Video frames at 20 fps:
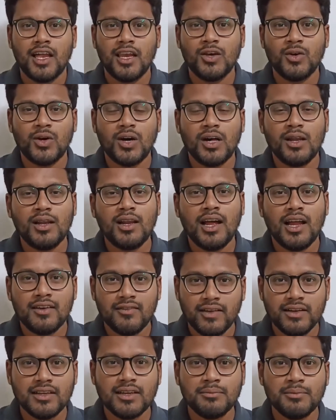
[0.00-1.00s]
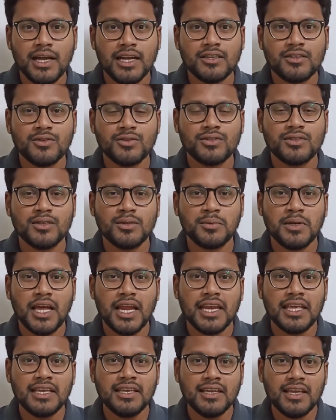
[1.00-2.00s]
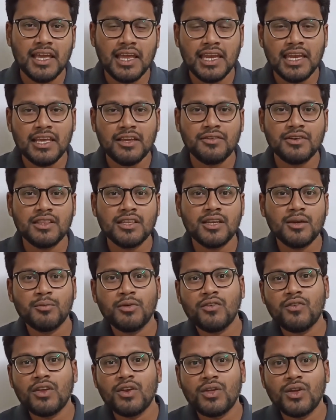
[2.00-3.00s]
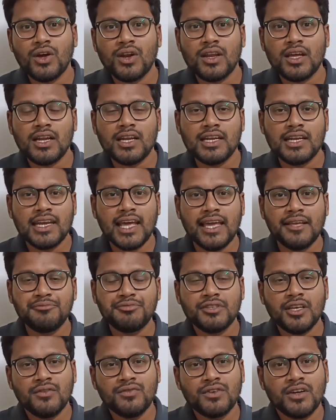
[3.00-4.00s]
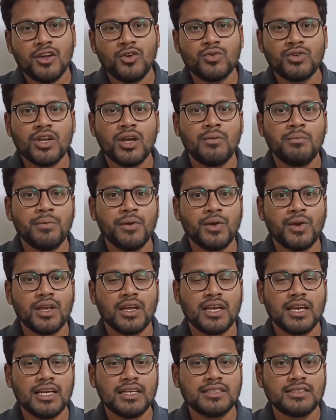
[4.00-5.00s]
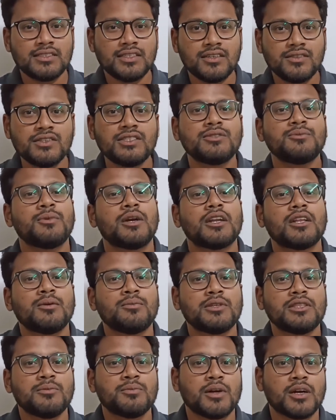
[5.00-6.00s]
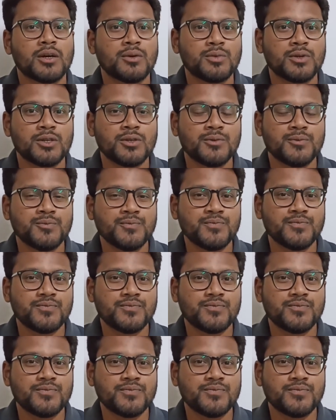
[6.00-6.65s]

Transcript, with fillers: ஹலோ ஆல் அண்ட் வெல்கம் பேக் டு சர்வ் பிளானிங் இன்றைக்கி வந்து நம்ம வீடியோவில் டைப்ஸ் ஆஃப் க்ளவுட் கம்ப்யூட்டிங்கில் சர்வீஸ் மாடலை பற்றி பார்க்க போகிறோம்